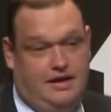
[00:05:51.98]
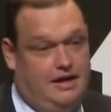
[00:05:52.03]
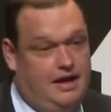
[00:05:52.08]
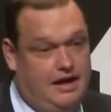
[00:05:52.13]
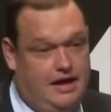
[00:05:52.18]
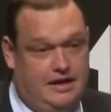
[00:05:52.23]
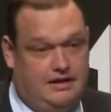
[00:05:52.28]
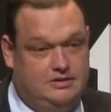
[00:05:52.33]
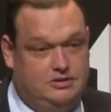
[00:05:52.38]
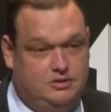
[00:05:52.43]

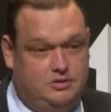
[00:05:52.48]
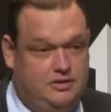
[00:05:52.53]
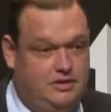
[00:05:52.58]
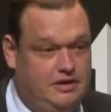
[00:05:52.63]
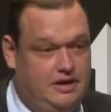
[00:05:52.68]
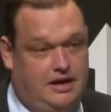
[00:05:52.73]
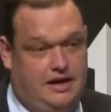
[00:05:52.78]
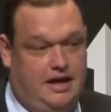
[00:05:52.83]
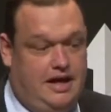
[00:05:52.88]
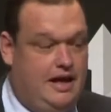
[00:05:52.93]

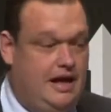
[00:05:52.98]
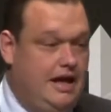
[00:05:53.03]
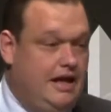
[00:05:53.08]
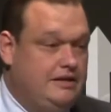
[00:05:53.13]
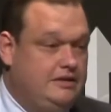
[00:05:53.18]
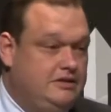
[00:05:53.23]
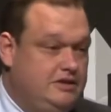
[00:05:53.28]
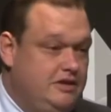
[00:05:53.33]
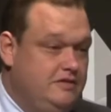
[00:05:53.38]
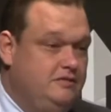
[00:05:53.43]
há
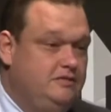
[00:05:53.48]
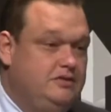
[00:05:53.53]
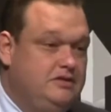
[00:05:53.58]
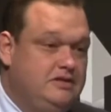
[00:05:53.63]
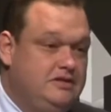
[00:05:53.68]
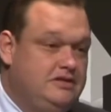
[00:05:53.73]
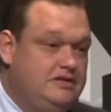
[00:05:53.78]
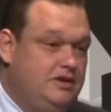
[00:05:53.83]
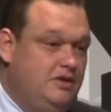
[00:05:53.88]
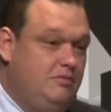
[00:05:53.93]
ativos
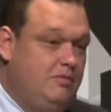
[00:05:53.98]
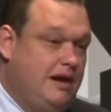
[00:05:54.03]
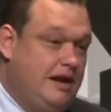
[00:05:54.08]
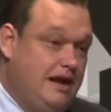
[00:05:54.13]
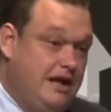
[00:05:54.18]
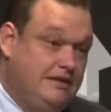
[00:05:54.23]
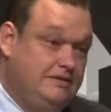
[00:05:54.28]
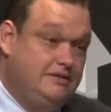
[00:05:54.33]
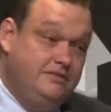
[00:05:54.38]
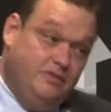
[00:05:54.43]
que são
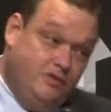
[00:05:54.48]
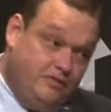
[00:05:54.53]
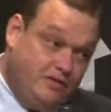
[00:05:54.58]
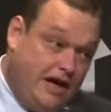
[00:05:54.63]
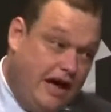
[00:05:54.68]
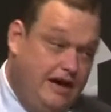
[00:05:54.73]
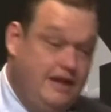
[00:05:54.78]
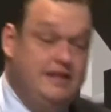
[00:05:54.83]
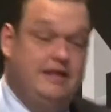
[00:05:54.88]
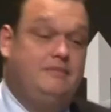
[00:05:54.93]
baratos e vão
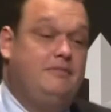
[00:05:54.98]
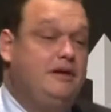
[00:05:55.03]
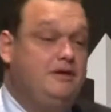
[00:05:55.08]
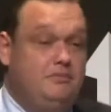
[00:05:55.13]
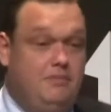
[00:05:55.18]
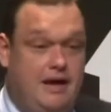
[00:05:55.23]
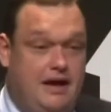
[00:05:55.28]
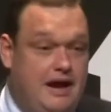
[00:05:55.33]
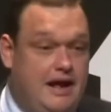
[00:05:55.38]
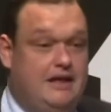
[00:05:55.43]
ficar ainda mais
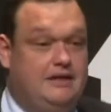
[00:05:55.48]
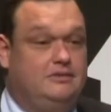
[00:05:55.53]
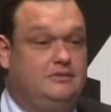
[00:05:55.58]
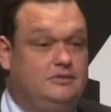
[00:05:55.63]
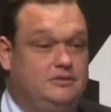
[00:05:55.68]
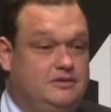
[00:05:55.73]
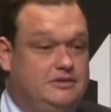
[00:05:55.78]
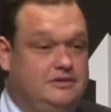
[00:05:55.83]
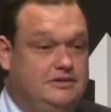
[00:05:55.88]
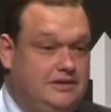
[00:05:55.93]

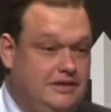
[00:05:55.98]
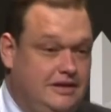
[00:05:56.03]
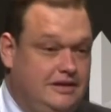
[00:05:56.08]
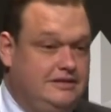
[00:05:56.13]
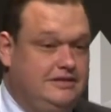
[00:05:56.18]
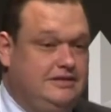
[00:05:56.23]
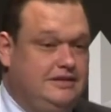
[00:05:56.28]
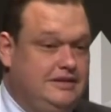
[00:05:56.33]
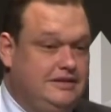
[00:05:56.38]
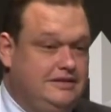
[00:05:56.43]
baratos. Dizer,
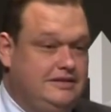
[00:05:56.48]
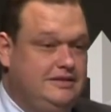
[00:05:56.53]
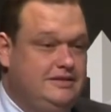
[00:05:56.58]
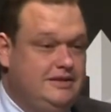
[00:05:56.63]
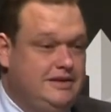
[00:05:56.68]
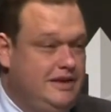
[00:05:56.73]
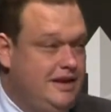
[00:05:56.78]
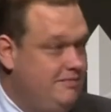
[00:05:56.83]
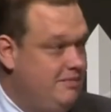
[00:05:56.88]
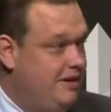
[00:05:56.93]
esse, esse,
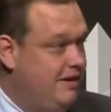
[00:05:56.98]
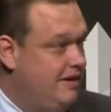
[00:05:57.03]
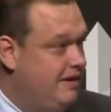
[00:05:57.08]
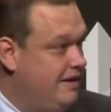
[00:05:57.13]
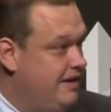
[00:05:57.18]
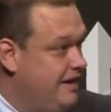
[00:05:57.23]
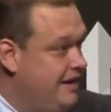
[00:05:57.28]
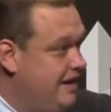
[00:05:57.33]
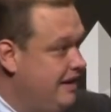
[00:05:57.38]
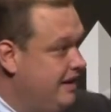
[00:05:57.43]
dilema
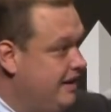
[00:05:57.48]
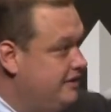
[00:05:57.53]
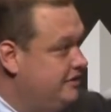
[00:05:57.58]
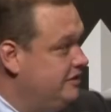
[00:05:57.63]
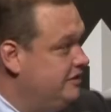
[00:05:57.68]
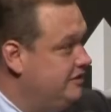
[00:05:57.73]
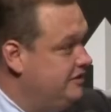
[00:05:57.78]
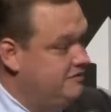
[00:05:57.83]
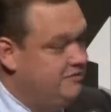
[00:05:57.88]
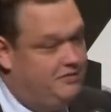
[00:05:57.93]
que a
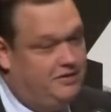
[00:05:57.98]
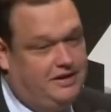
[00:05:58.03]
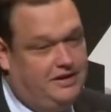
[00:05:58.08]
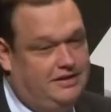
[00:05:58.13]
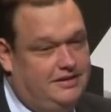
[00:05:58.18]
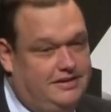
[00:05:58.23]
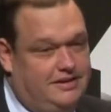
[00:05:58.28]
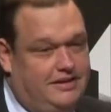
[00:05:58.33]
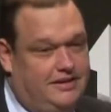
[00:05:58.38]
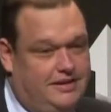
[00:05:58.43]
gente
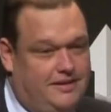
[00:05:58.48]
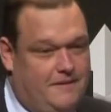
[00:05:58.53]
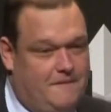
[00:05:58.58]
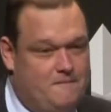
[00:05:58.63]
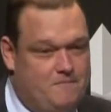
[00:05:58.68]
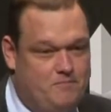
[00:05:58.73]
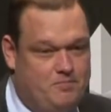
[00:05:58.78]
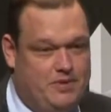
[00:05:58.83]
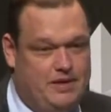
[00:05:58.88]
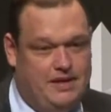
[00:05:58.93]
enfrenta
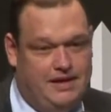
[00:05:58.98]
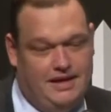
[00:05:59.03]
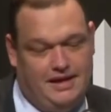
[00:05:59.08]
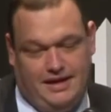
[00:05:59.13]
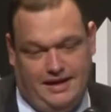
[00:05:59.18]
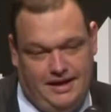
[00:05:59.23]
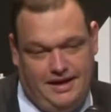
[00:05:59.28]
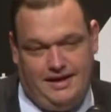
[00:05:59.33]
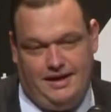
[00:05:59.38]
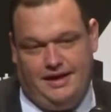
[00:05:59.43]

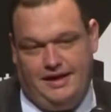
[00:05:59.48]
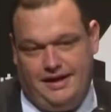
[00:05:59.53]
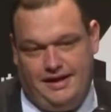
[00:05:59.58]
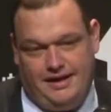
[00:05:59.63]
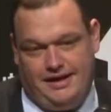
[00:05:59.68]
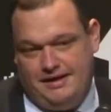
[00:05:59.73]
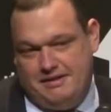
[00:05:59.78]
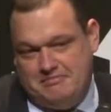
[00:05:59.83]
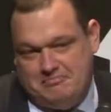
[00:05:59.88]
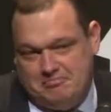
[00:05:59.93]

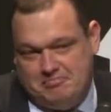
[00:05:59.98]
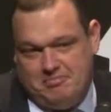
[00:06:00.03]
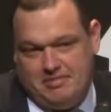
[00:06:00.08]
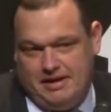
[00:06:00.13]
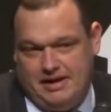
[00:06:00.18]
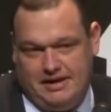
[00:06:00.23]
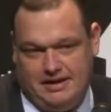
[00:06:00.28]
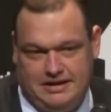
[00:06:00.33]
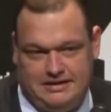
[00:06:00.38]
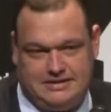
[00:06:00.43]
é,
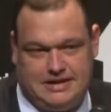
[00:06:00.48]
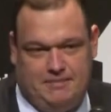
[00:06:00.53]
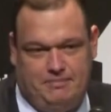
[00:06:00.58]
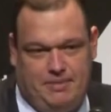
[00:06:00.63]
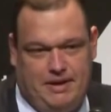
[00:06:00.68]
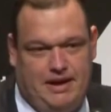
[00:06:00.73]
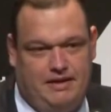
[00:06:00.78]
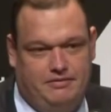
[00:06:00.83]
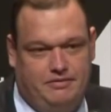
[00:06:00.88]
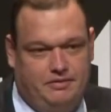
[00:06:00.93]
é,
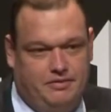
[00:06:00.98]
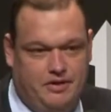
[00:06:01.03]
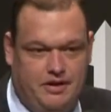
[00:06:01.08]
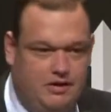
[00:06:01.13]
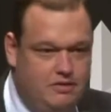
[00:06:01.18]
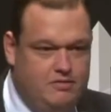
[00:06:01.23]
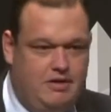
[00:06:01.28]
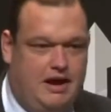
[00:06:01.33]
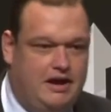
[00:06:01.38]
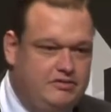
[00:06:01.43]
inescapável.
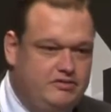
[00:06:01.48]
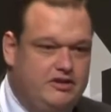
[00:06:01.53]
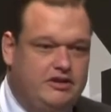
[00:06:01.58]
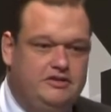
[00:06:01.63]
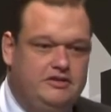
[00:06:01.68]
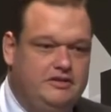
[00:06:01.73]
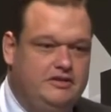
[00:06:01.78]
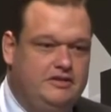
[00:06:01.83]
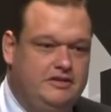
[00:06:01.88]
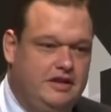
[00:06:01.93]
Eu não acho que
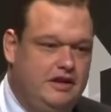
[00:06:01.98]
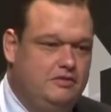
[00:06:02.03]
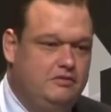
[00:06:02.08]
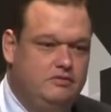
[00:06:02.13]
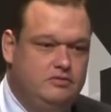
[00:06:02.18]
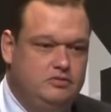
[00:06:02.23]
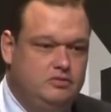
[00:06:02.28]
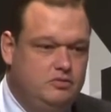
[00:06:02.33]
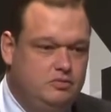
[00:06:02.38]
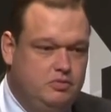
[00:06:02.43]
a gente está no
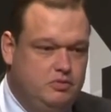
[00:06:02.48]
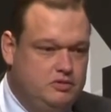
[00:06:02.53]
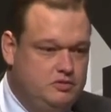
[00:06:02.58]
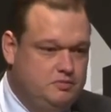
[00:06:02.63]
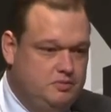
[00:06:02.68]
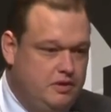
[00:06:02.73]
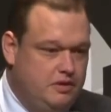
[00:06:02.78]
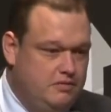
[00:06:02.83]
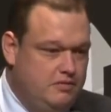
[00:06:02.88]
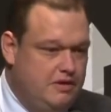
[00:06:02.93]
fundo do poço, porque